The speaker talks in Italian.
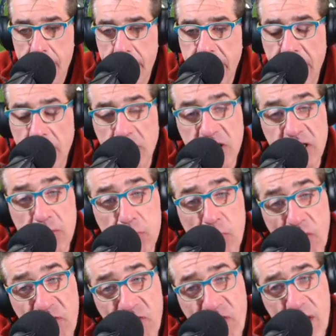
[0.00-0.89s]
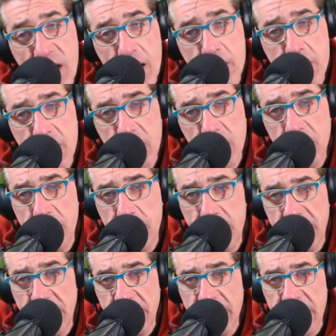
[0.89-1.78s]
che non si può fare a meno di
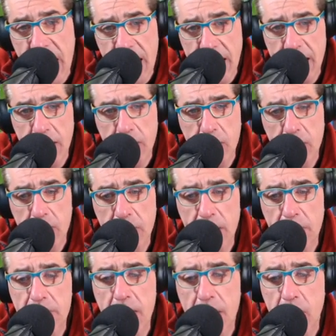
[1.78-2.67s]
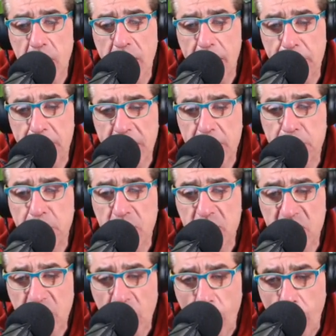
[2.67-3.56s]
Birindelli, ancora non abbiamo capito,
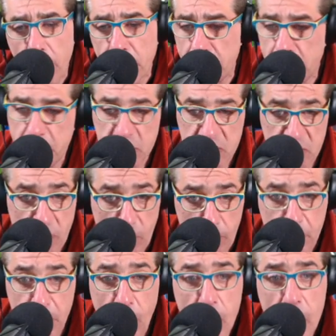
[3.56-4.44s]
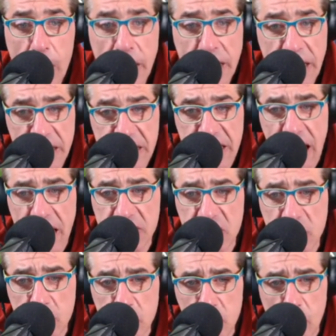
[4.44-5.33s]
purtroppo, purtroppo. Nel
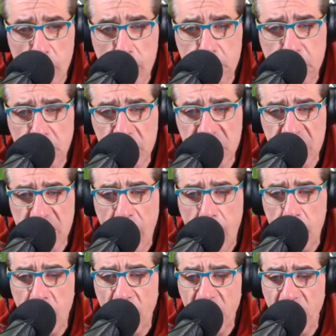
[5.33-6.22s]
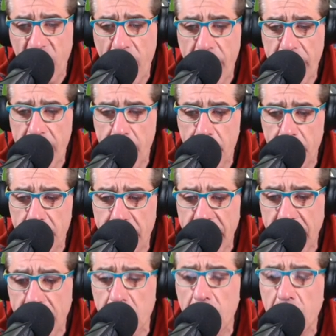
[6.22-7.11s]
senso, non possiamo fare a
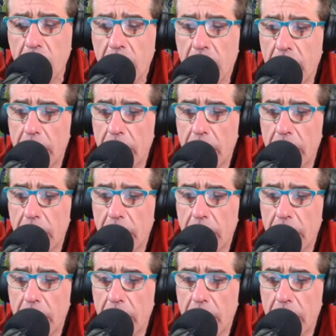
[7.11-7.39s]
meno